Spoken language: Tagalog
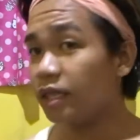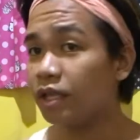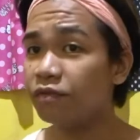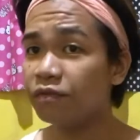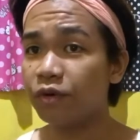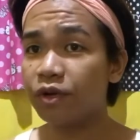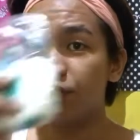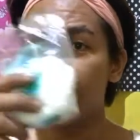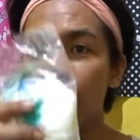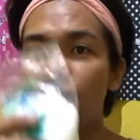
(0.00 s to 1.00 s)
And then of
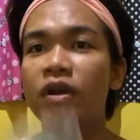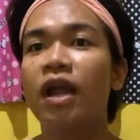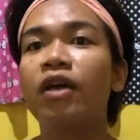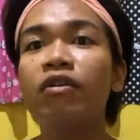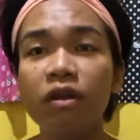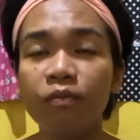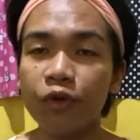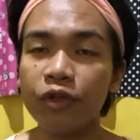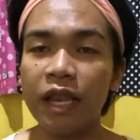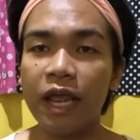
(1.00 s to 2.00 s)
course, yung bulak. Yun lang
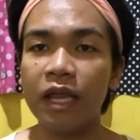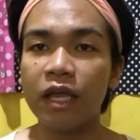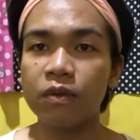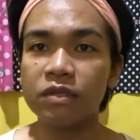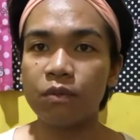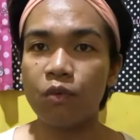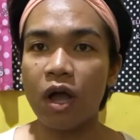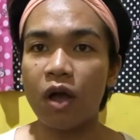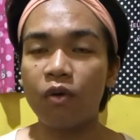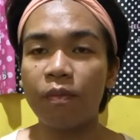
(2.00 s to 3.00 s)
po yung nilalagay ko sa
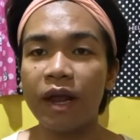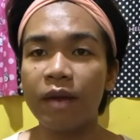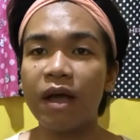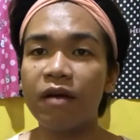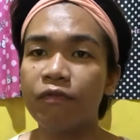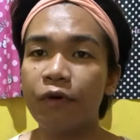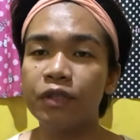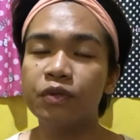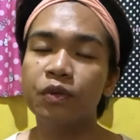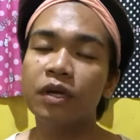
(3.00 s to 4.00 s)
mukha ko para
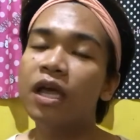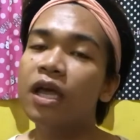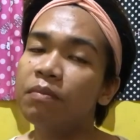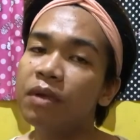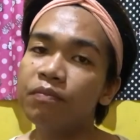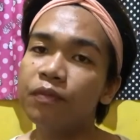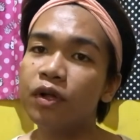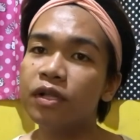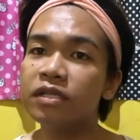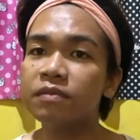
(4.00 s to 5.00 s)
ma-avoid yung
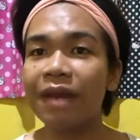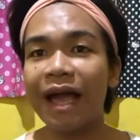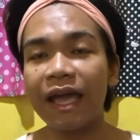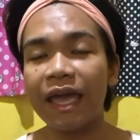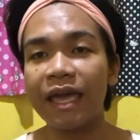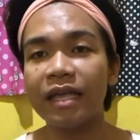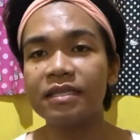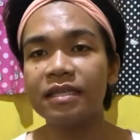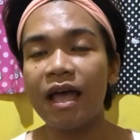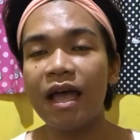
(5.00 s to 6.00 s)
pimples,
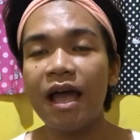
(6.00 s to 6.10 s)
blackheads,